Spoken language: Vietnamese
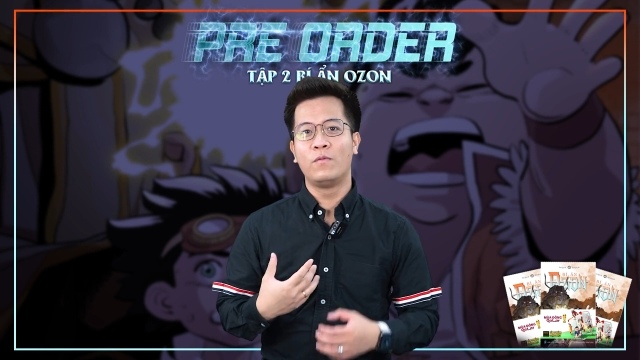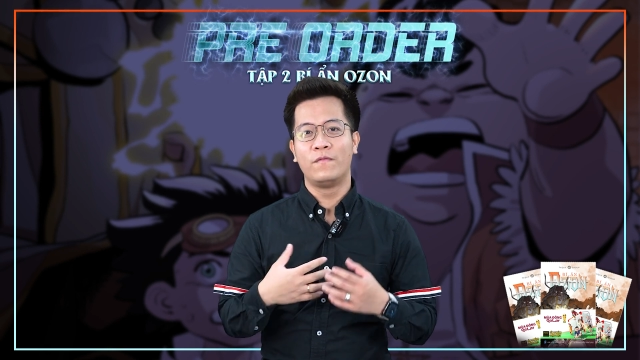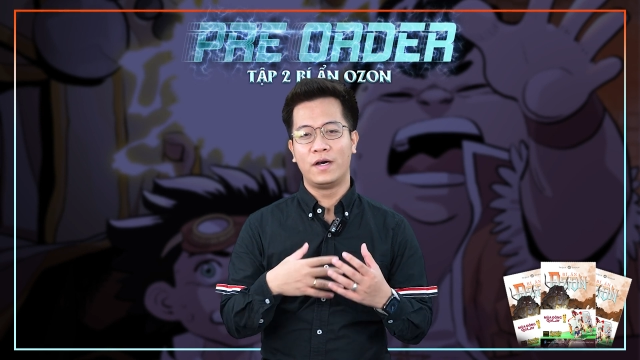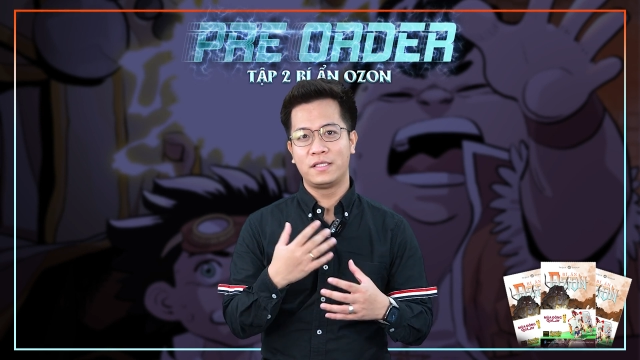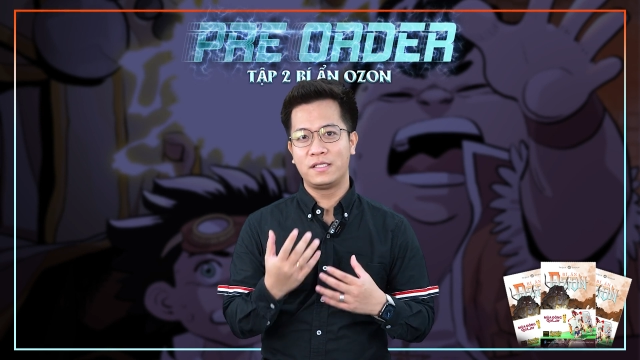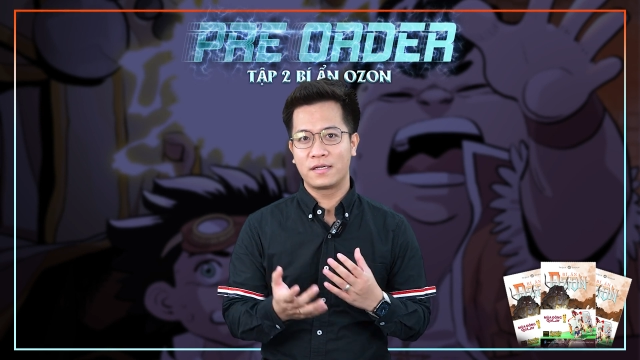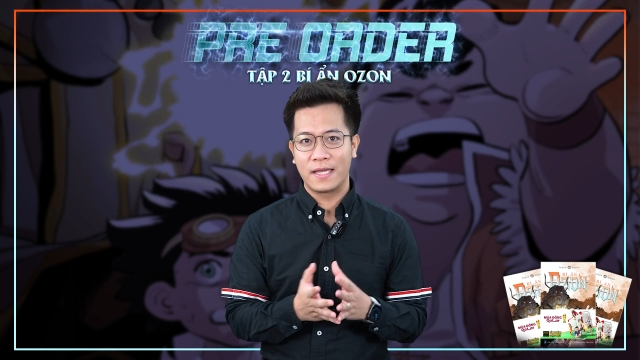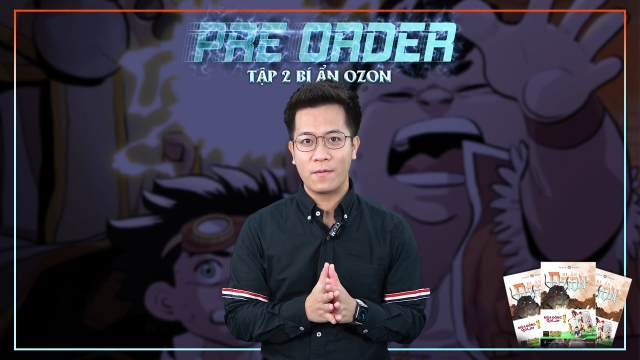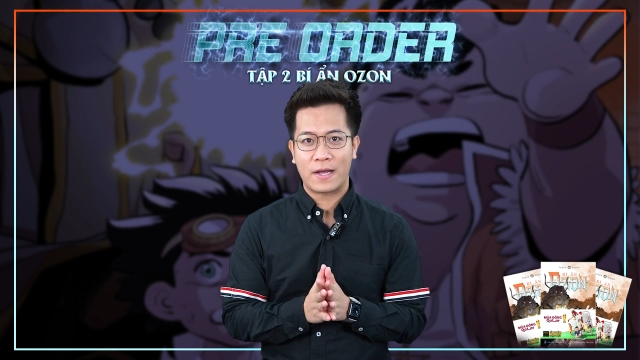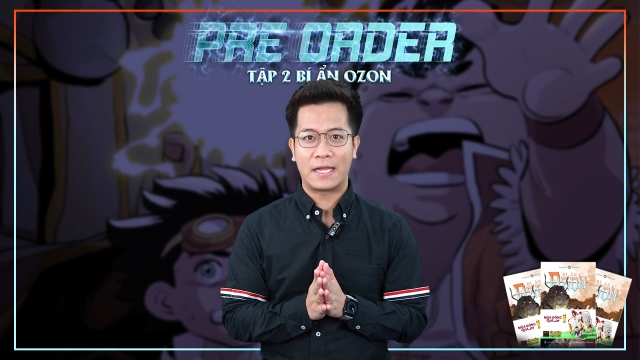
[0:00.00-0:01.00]
cùng với chữ
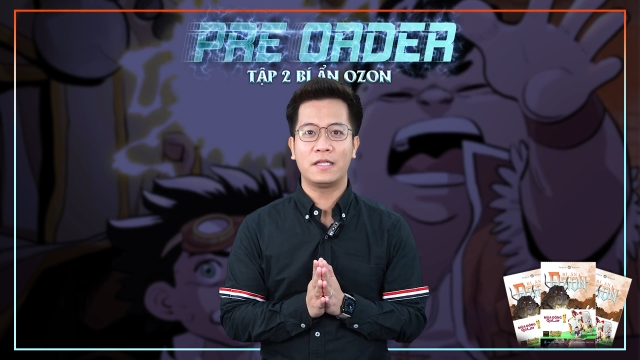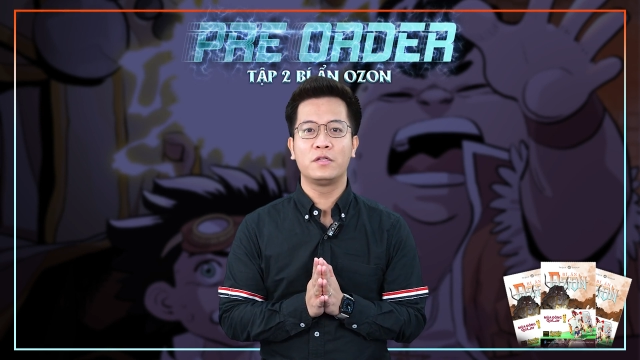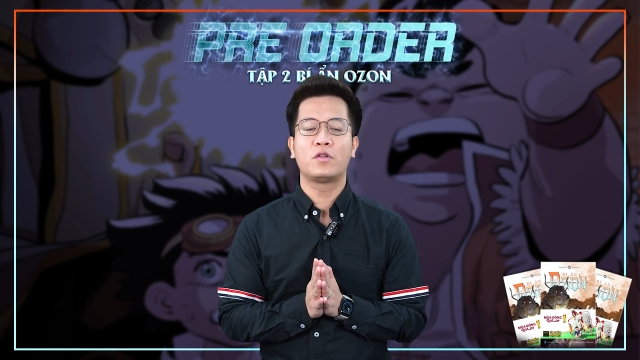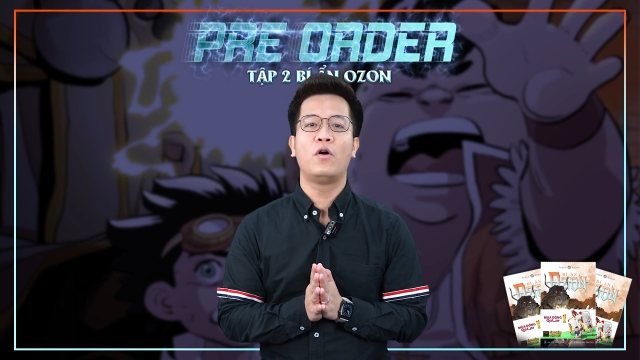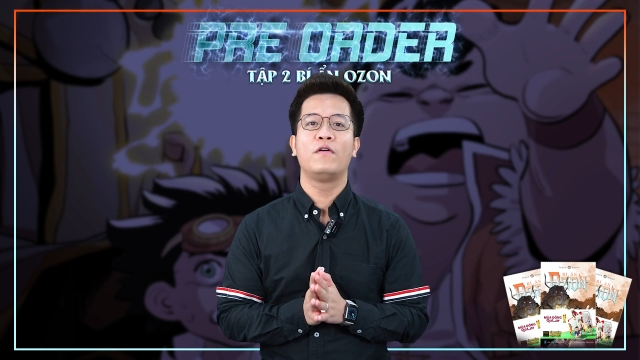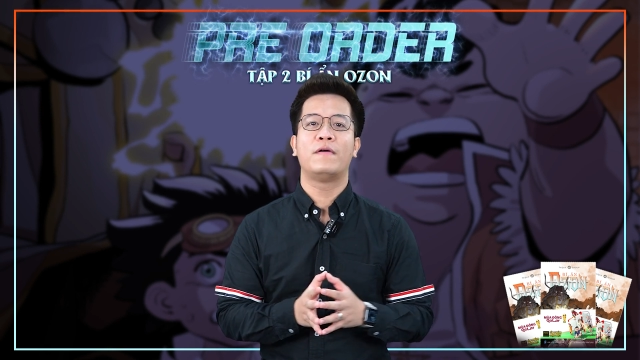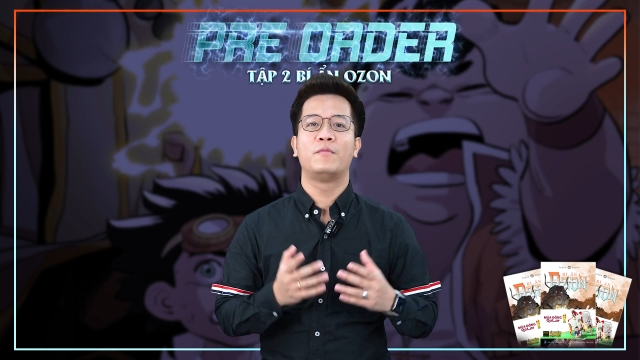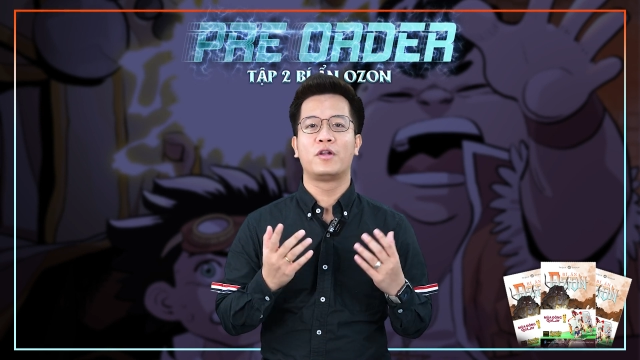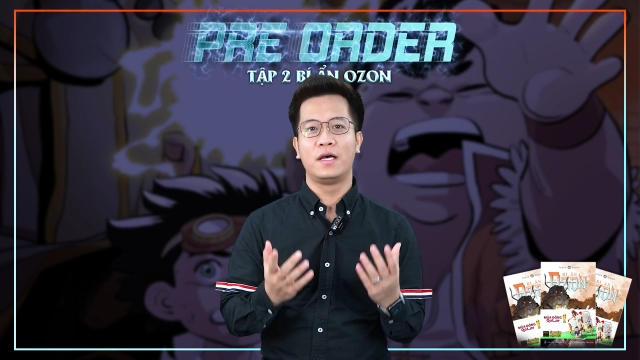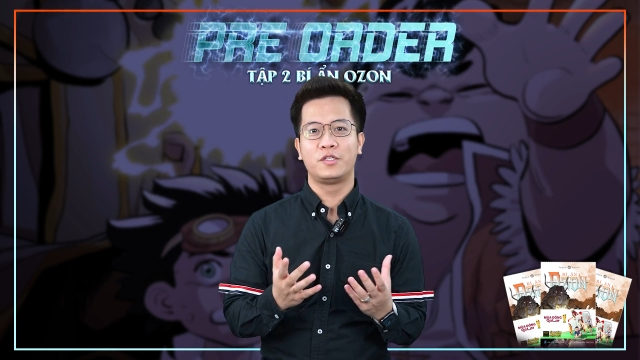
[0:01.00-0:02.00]
ký của cá nhân tôi và
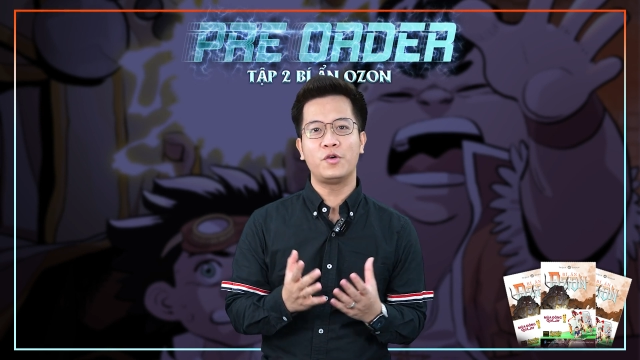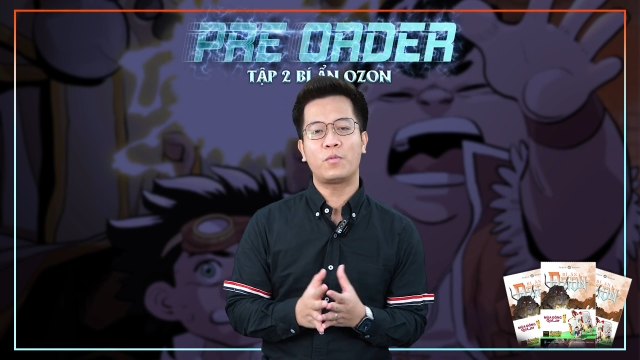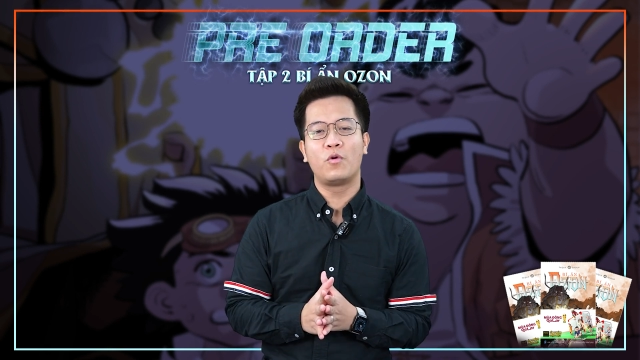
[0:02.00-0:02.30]
một lời chúc